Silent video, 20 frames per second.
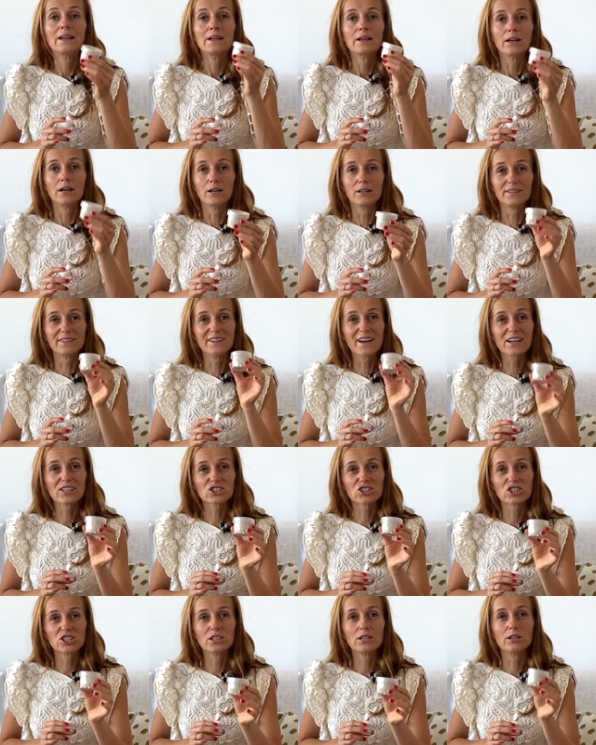euh,
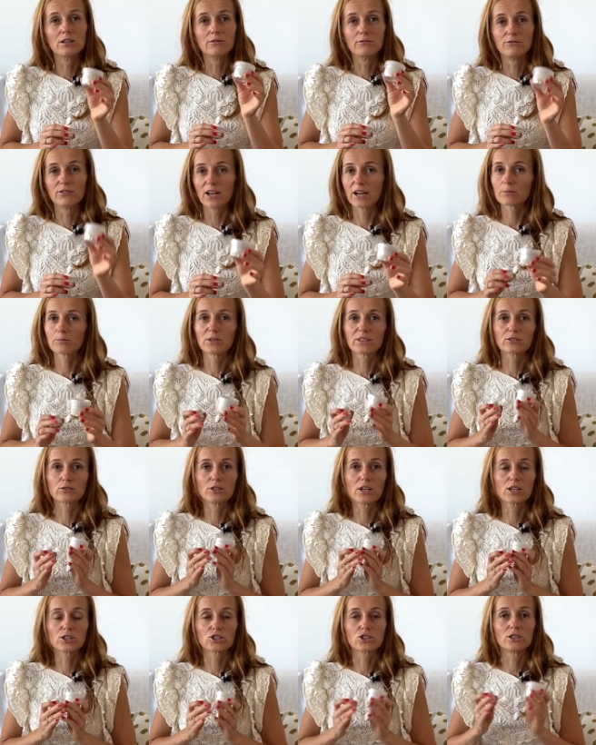d'argile verte, parce que
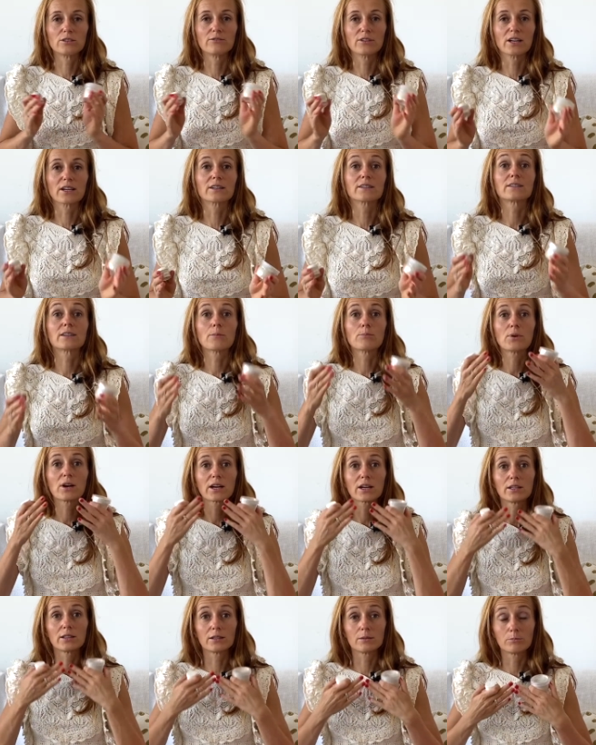l'argile verte, ça
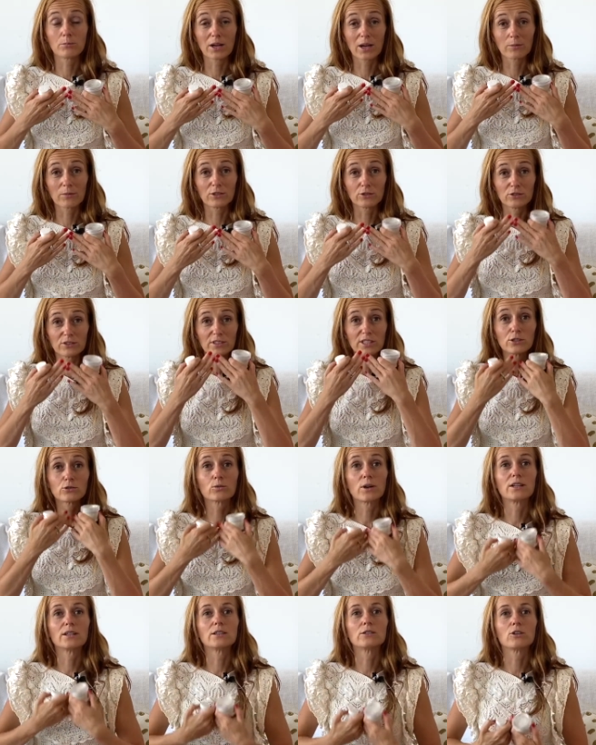permet de
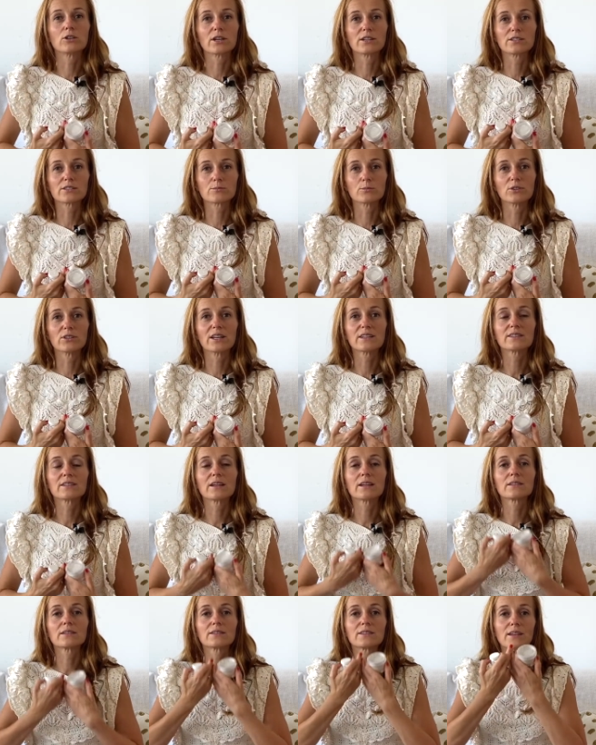nettoyer l'organisme en
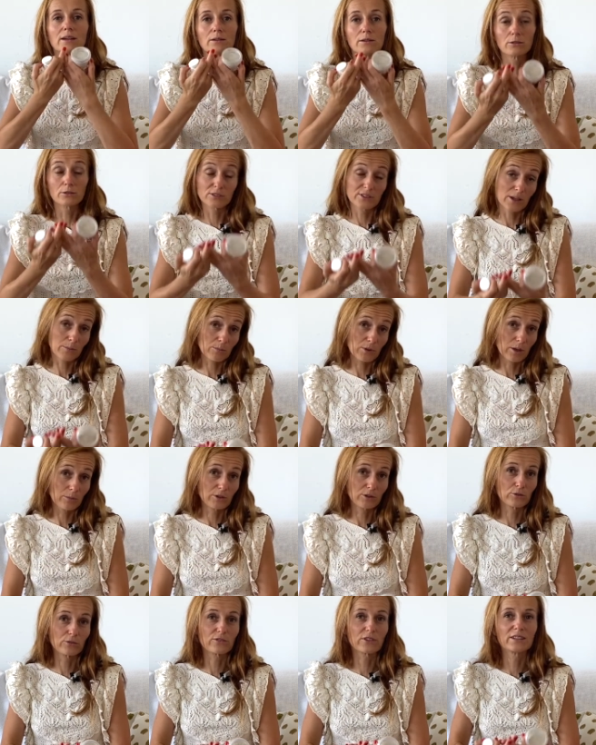interne, ça, permet
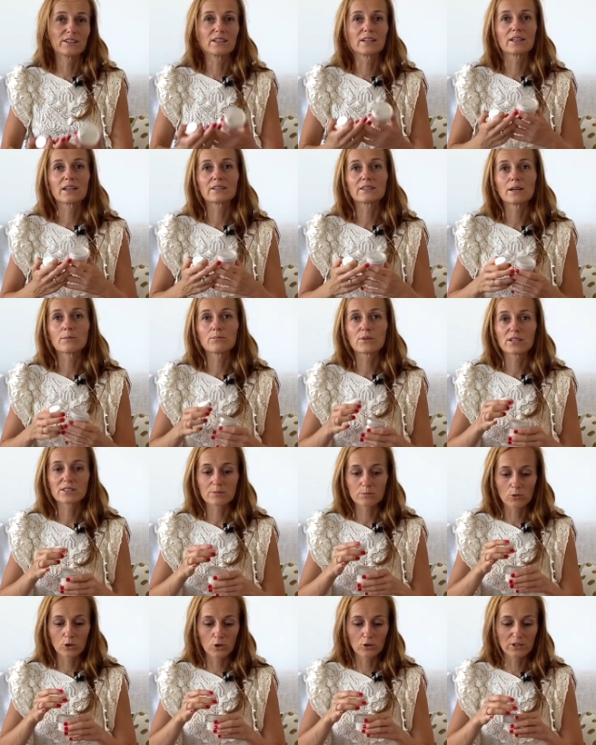de faire des cataplasmes
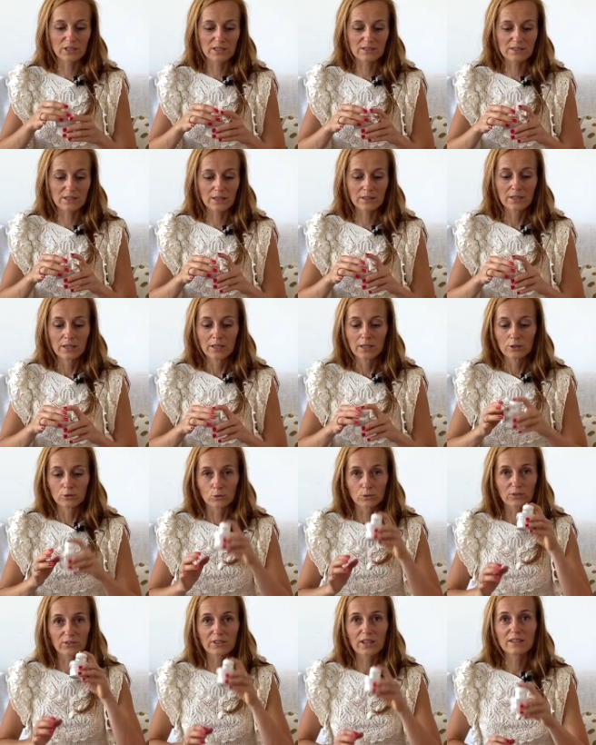en externe. Donc
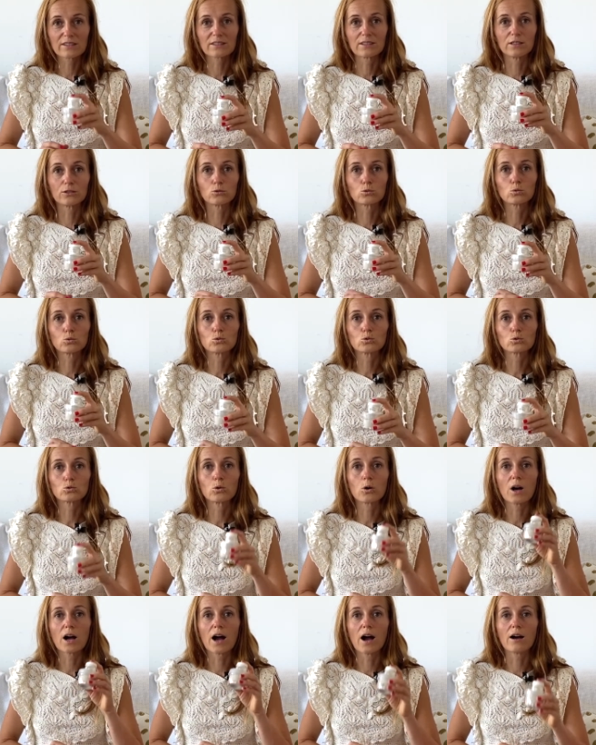ça, c'est
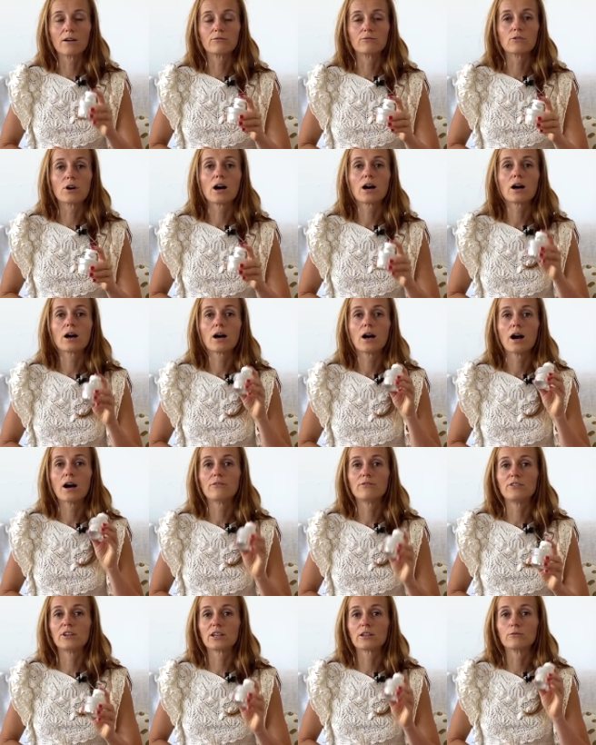toujours à avoir
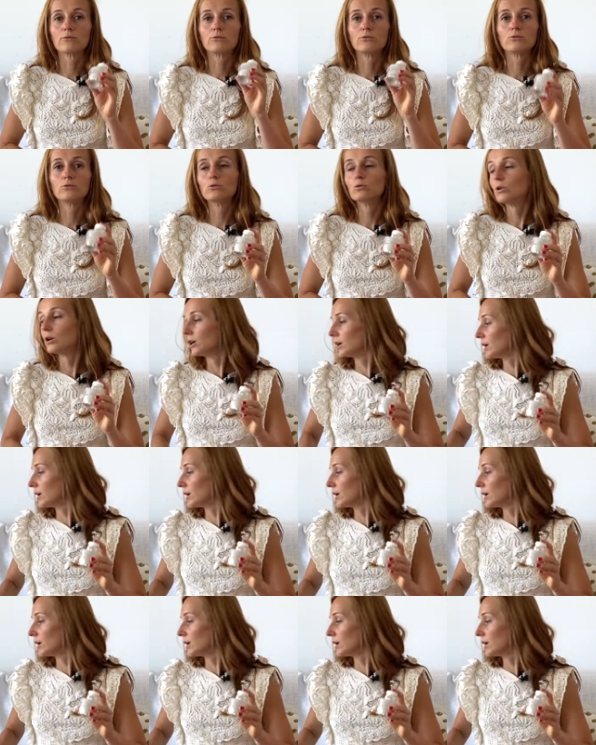avec vous.